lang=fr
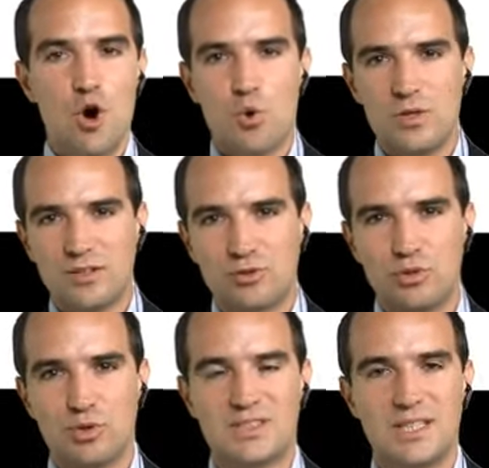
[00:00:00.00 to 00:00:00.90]
On attend
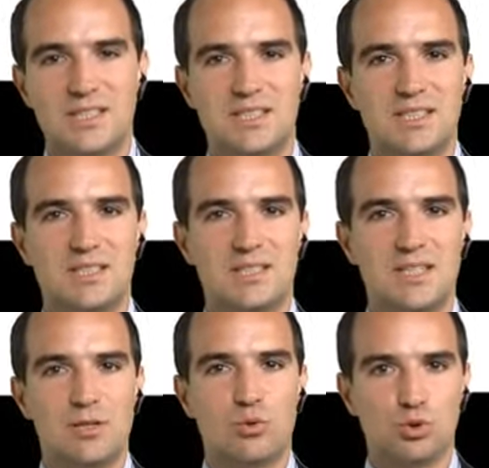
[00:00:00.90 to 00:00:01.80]
une autre statistique, c'est
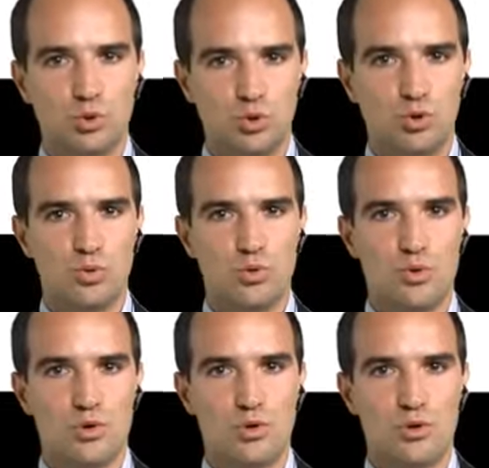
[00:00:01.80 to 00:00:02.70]
les constructions,
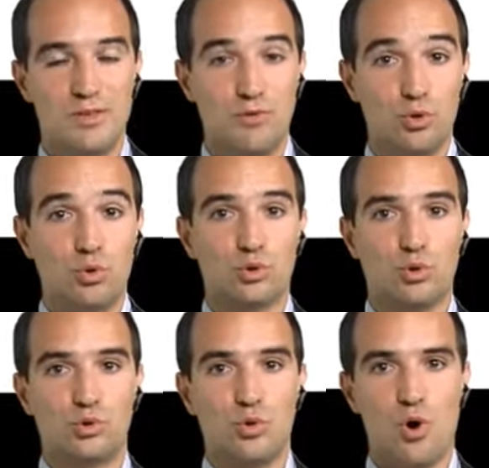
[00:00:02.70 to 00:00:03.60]
les ventes de
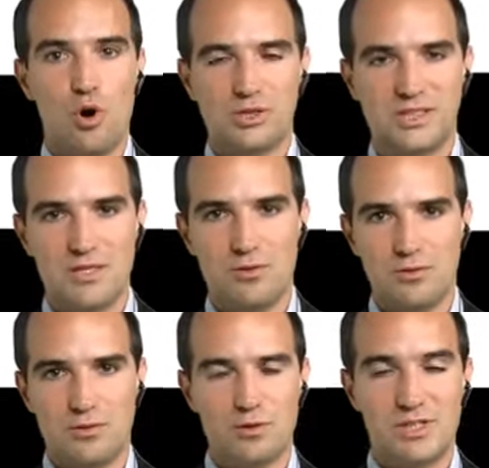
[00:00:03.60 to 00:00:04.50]
construction
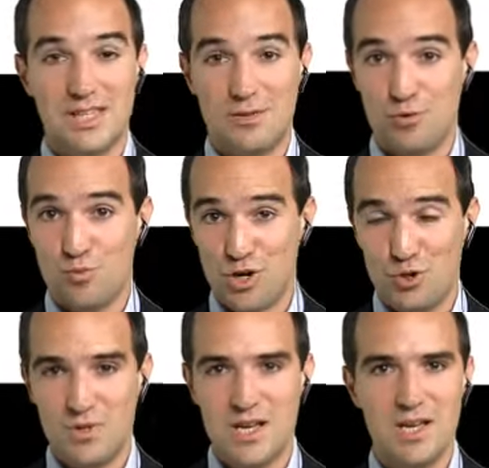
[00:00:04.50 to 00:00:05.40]
anciennes du mois de
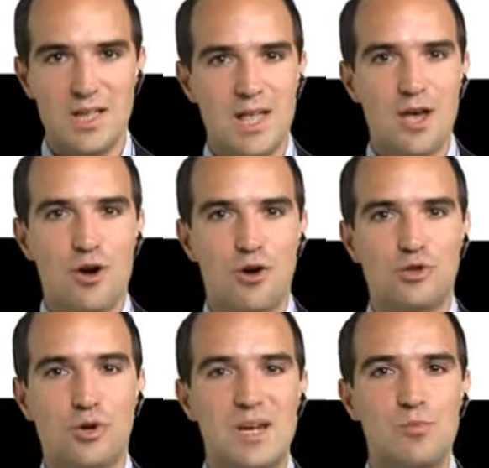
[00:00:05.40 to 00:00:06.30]
juillet.
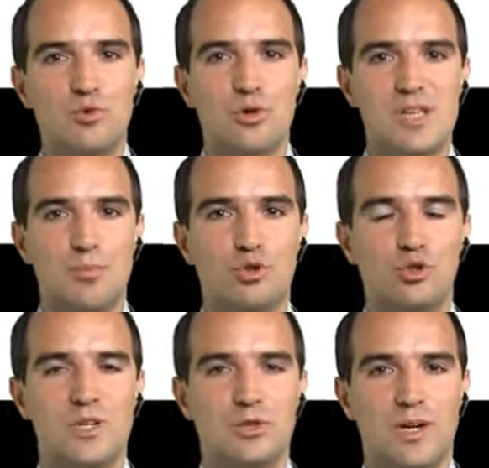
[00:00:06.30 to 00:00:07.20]
dans quelle mesure ça peut
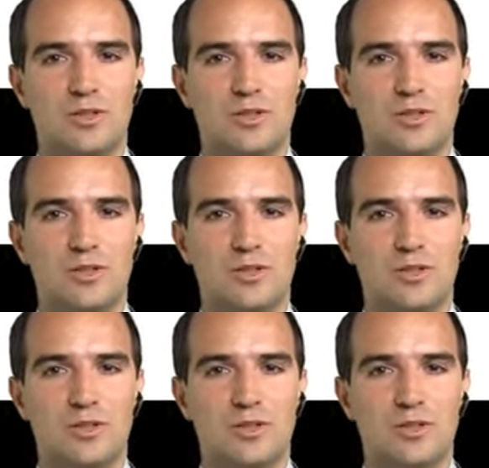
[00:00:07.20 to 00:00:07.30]
jouer sur la